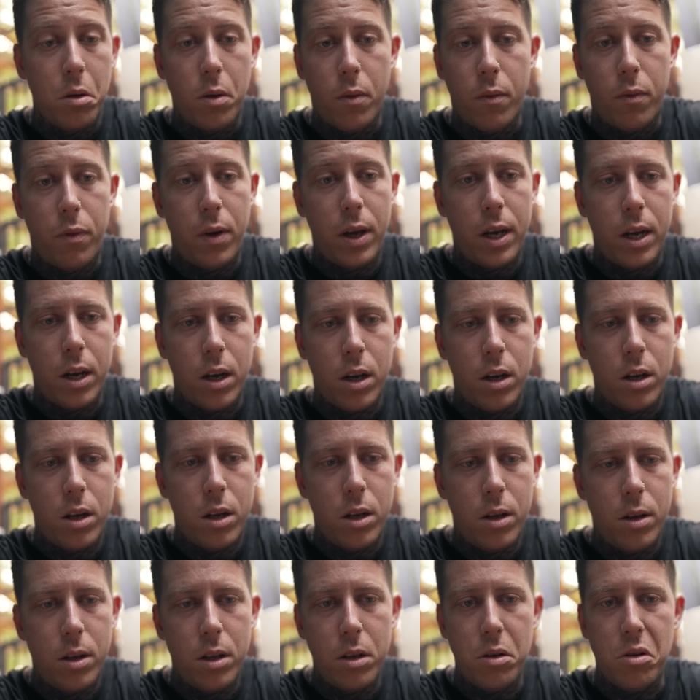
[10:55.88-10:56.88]
En fin,
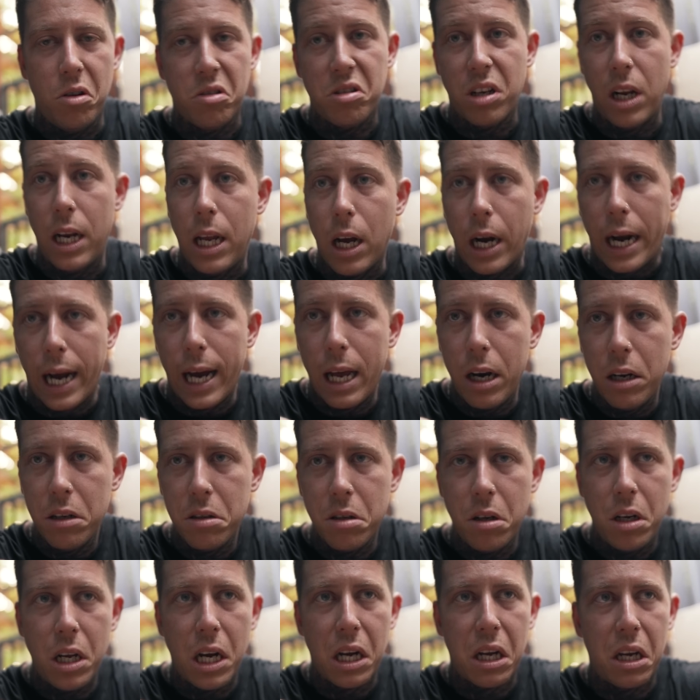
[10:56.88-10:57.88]
no salía caro,
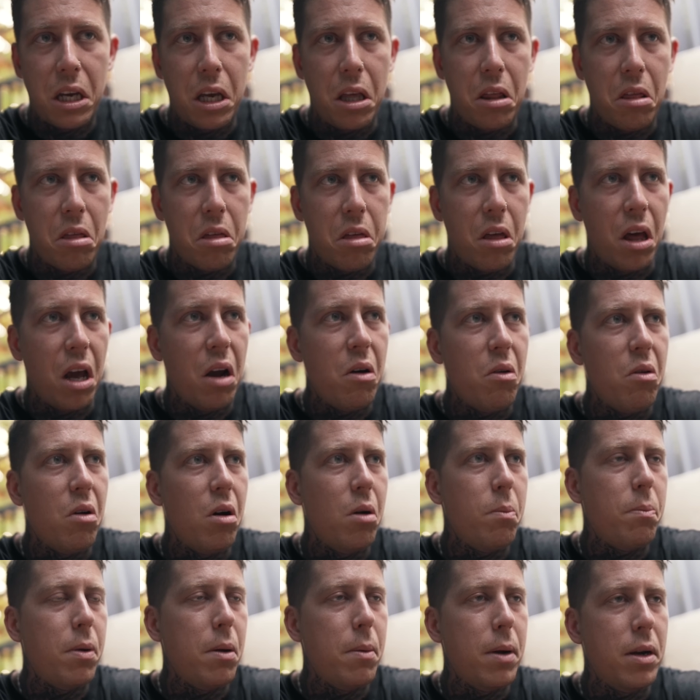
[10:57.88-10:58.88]
salía 15
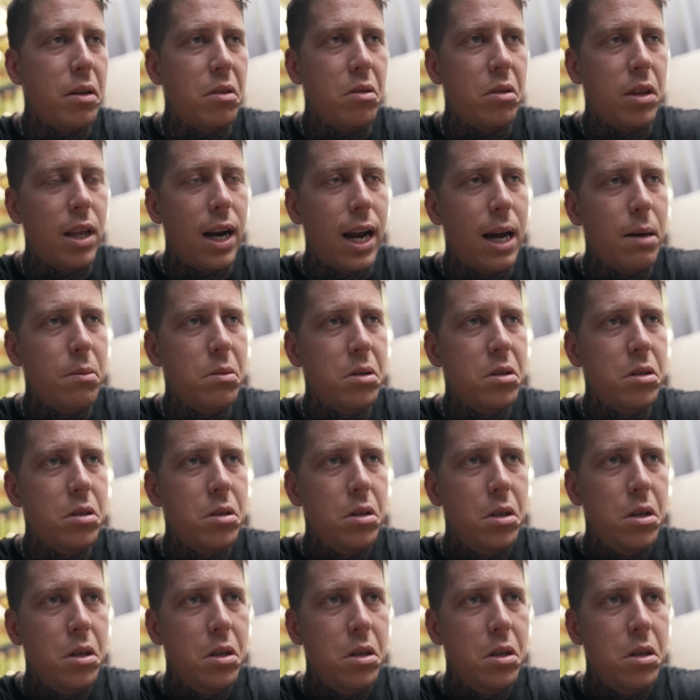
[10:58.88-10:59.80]
euros el primer tramo,